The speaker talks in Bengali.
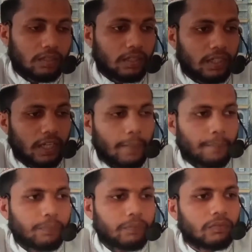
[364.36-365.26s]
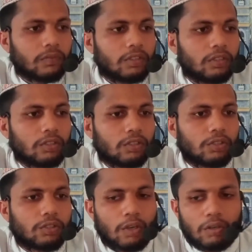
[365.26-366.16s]
যিনি
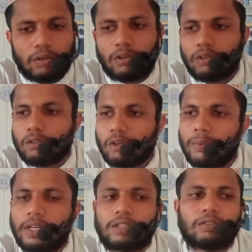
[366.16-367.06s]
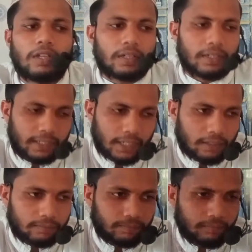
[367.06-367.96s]
সকল নবীর রাসুলের নেতা
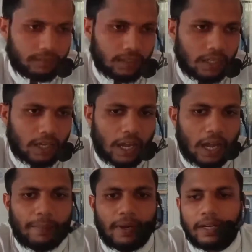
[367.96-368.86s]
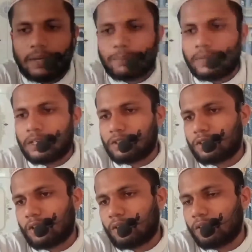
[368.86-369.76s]
আমার আপনার
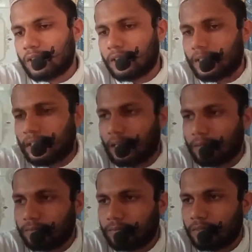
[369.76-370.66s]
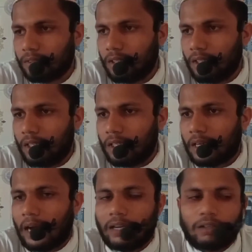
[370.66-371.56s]
সকলের নেতা
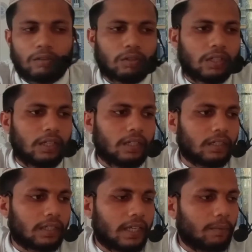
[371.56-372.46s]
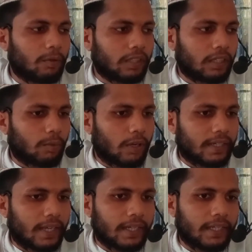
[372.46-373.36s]
কাল কঠিন কিয়ামতের
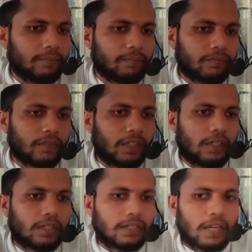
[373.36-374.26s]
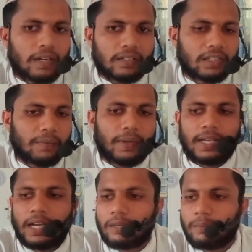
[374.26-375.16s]
ময়দানে যার
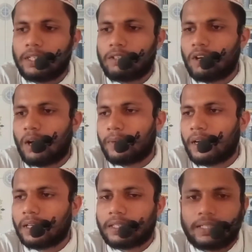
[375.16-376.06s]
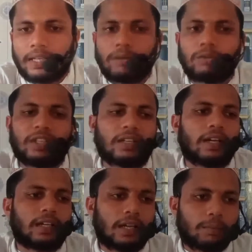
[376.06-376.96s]
সাফায়াত বেরিত আমরা কেউ
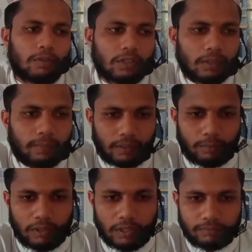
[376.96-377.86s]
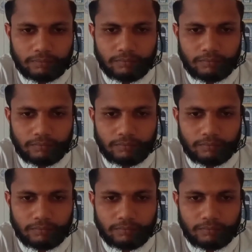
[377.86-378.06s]
জান্নাত লাভ করতে পারবো না